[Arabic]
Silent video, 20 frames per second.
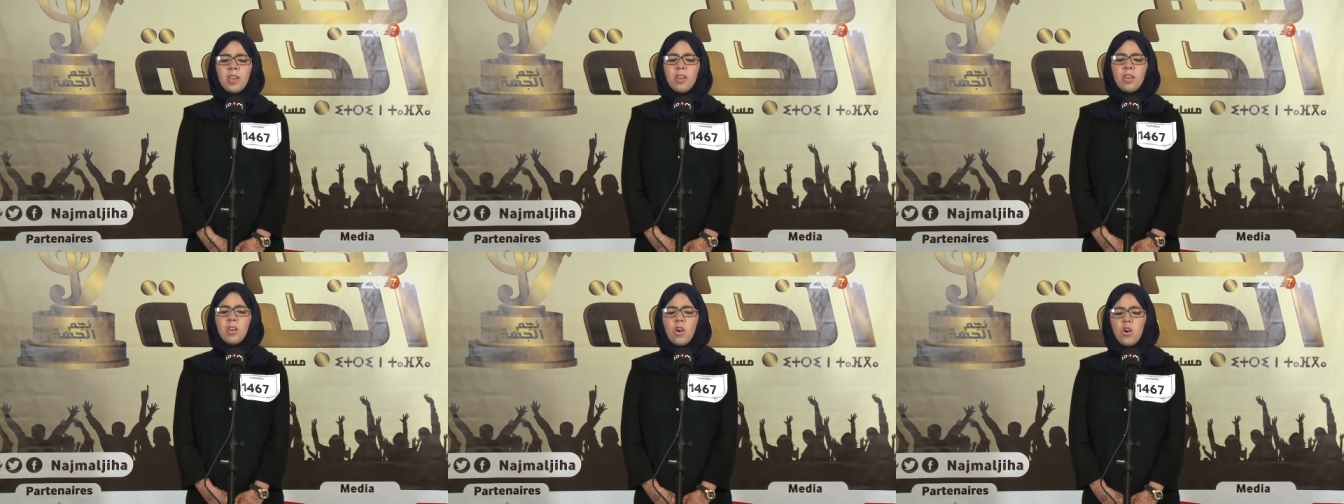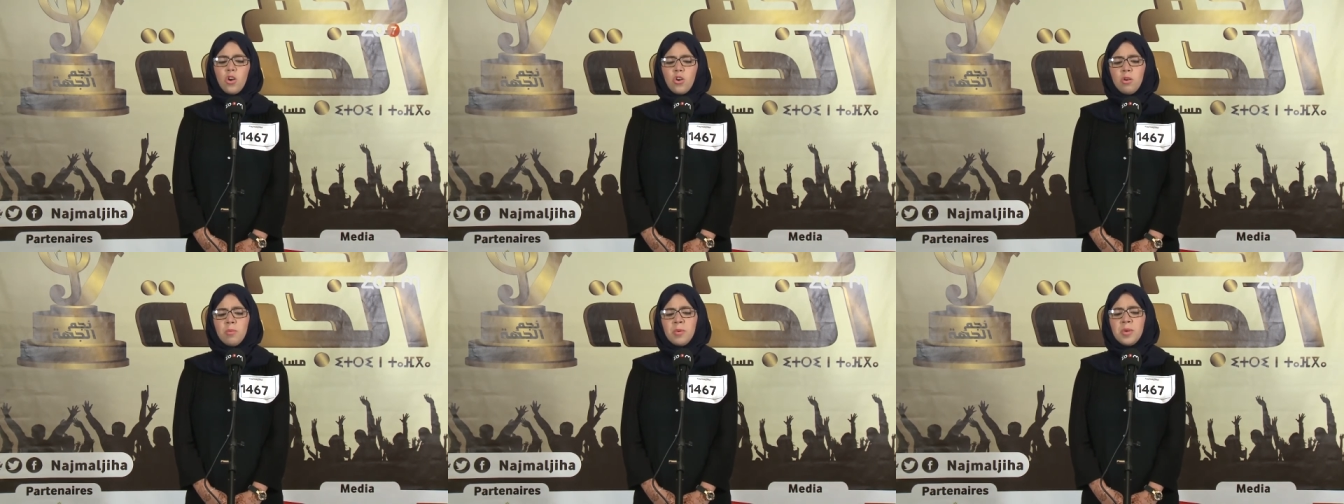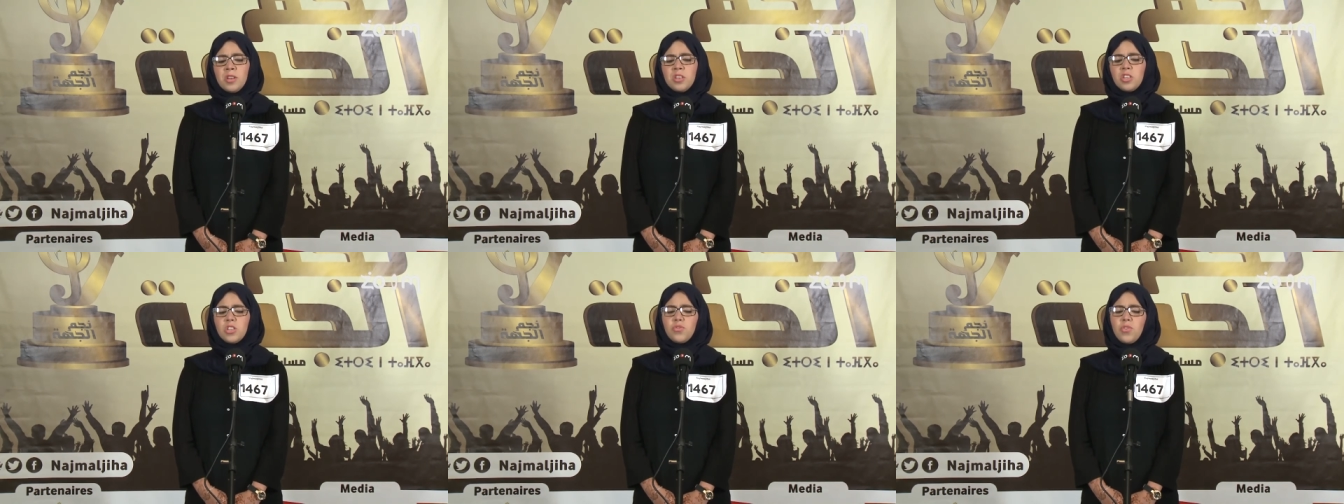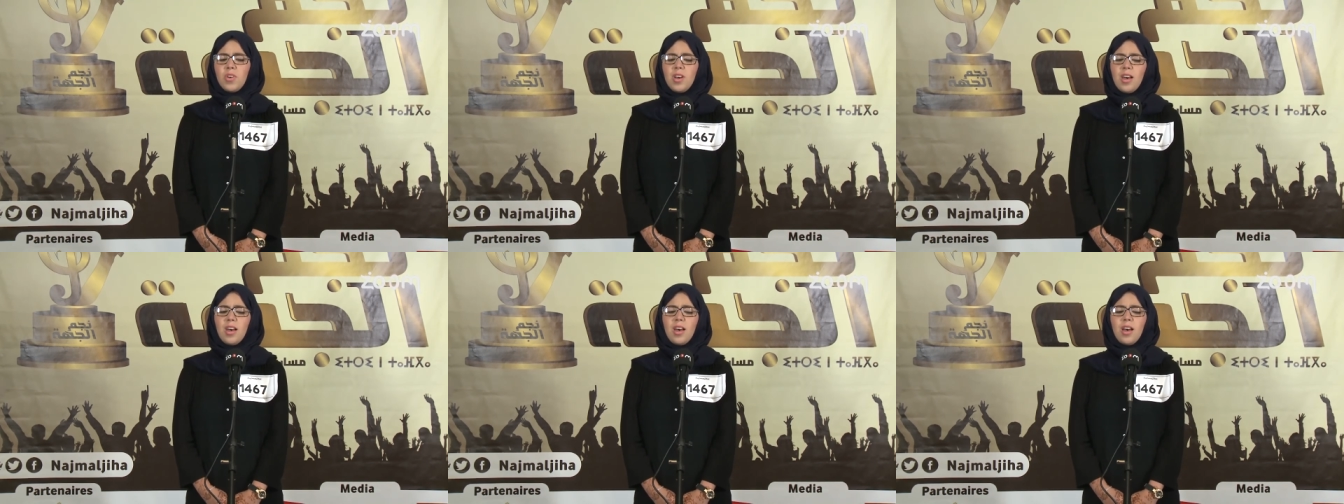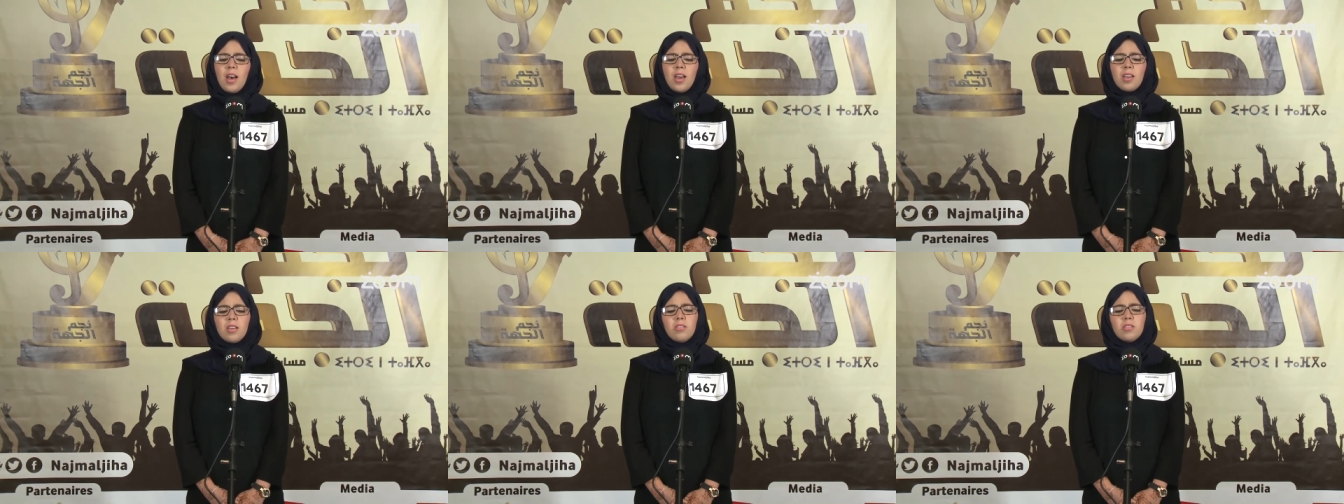ومن
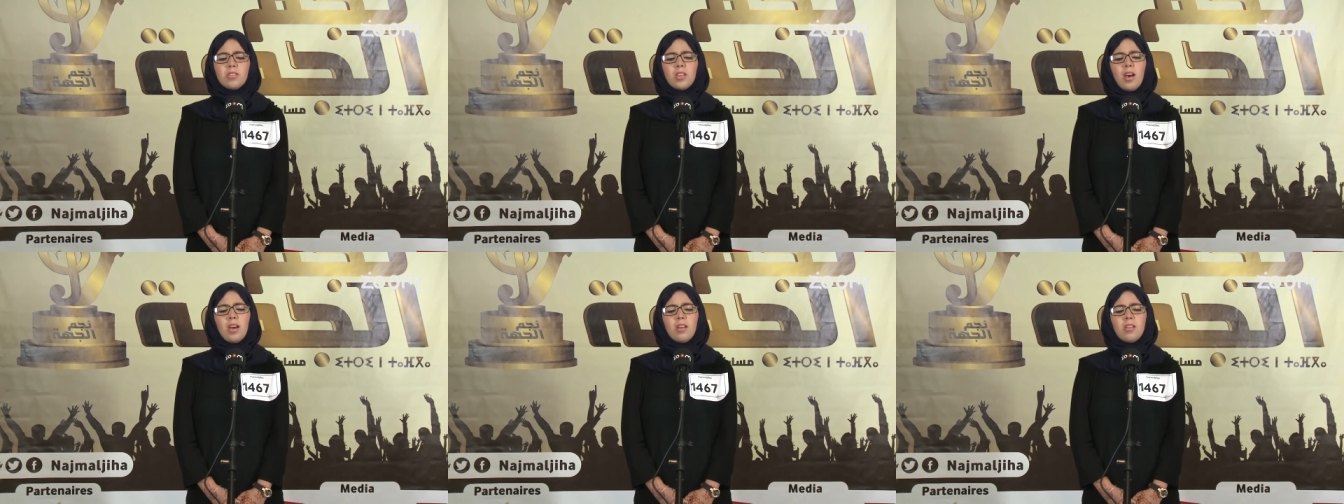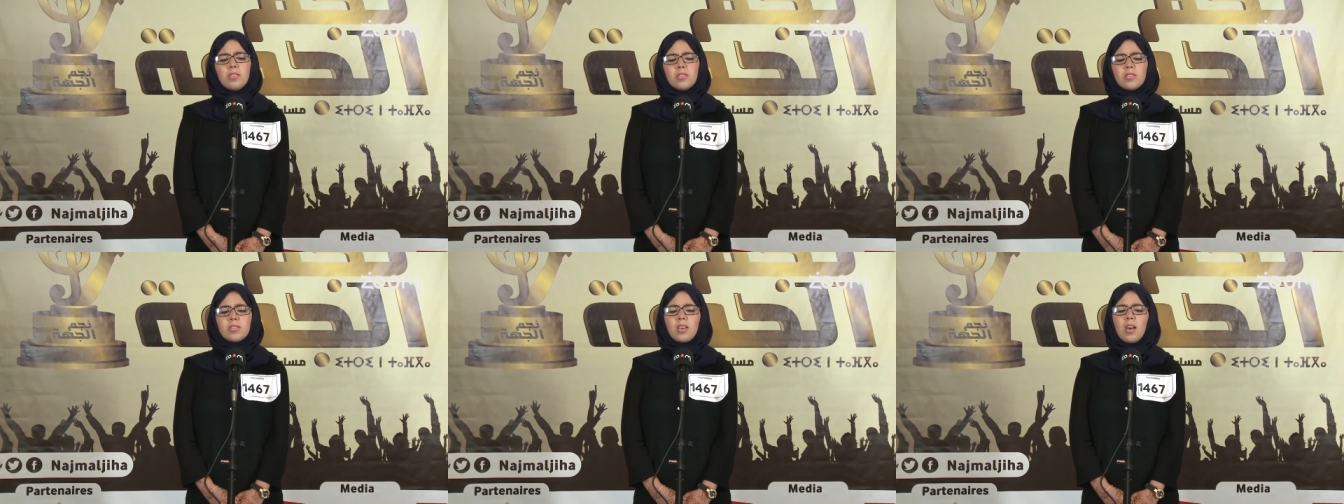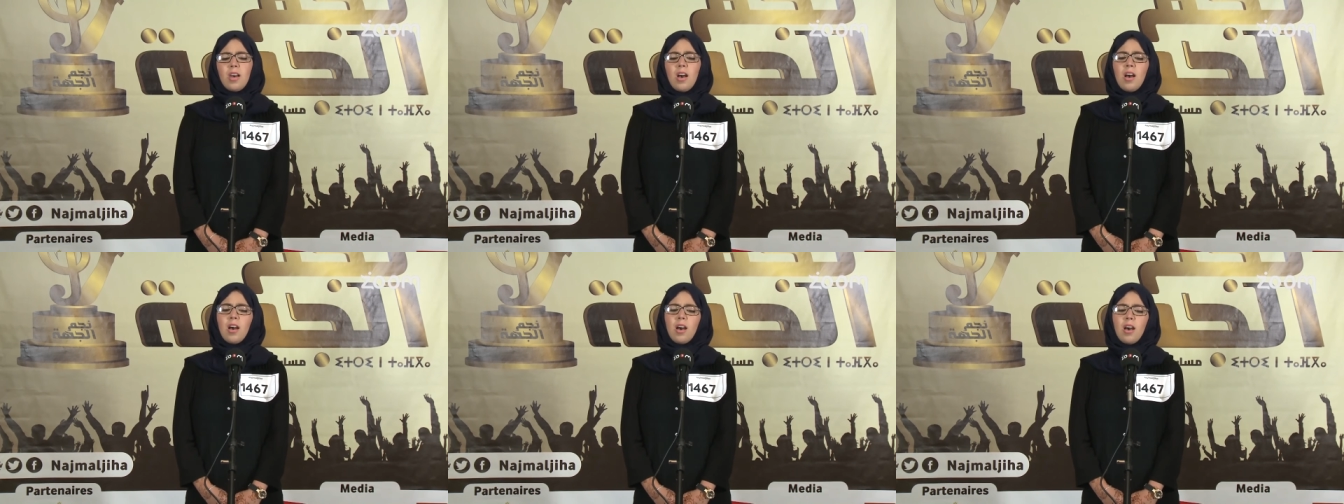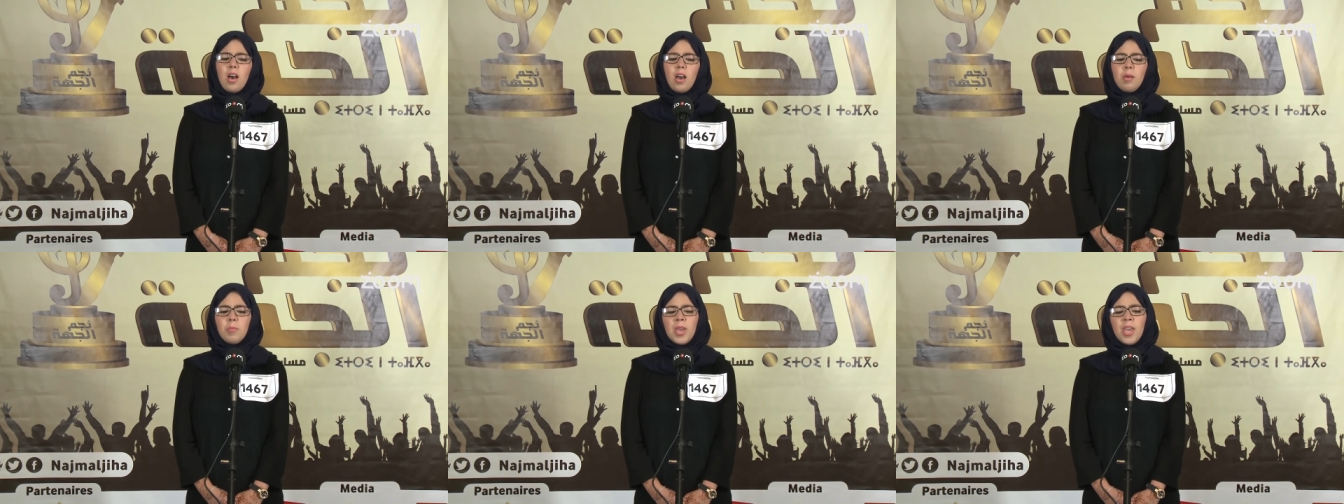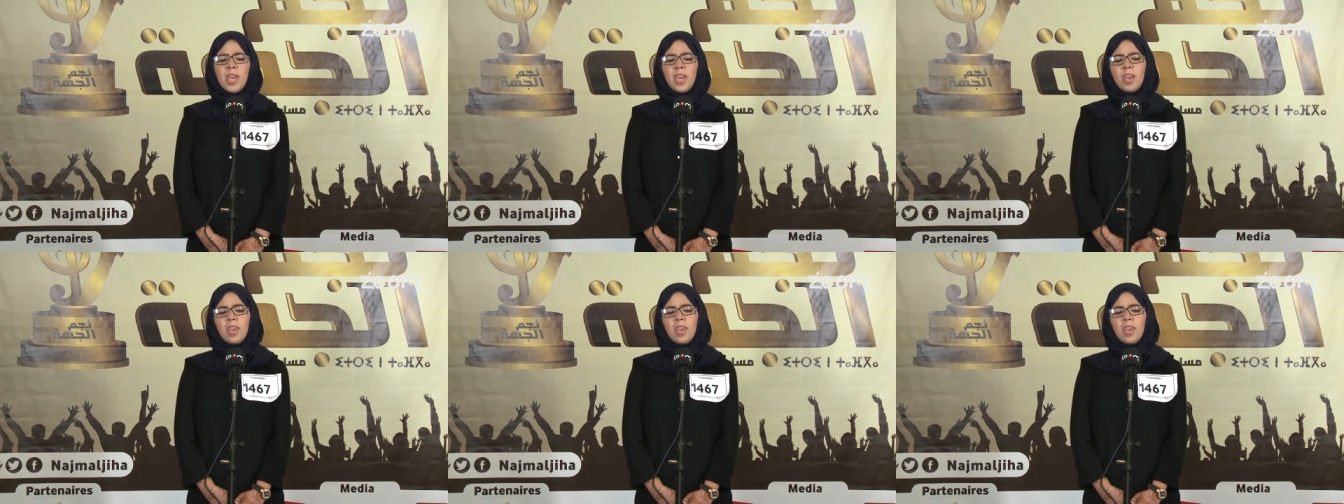شفاك وطال سقامي